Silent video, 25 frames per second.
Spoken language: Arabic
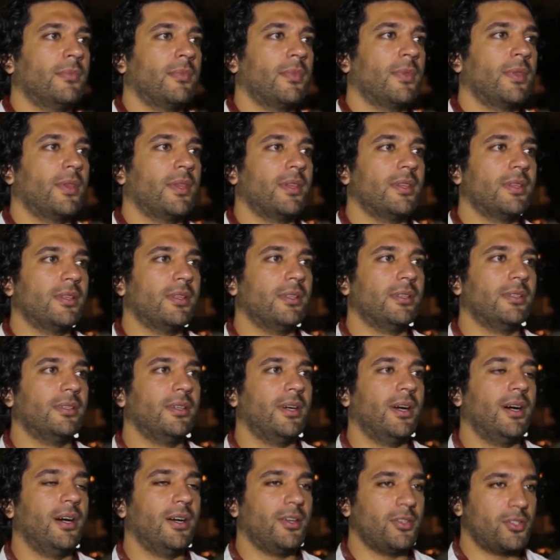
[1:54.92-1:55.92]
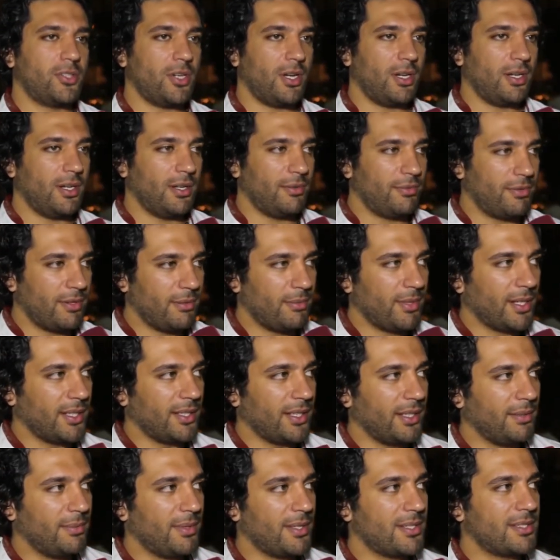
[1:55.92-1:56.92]
جديد انا عارف اه ان شاء الله فيلم
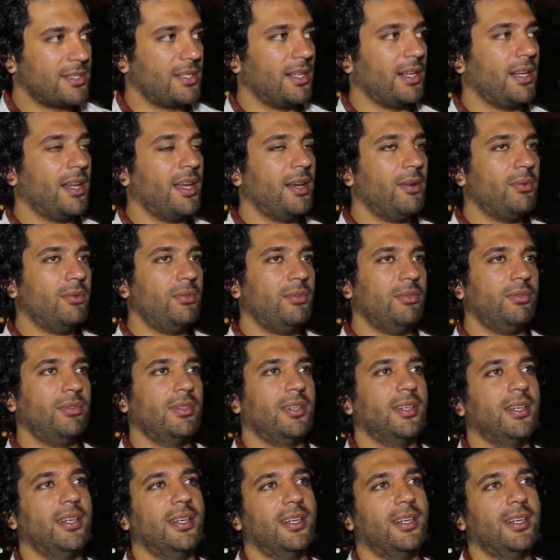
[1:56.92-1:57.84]
جديد باذن الله و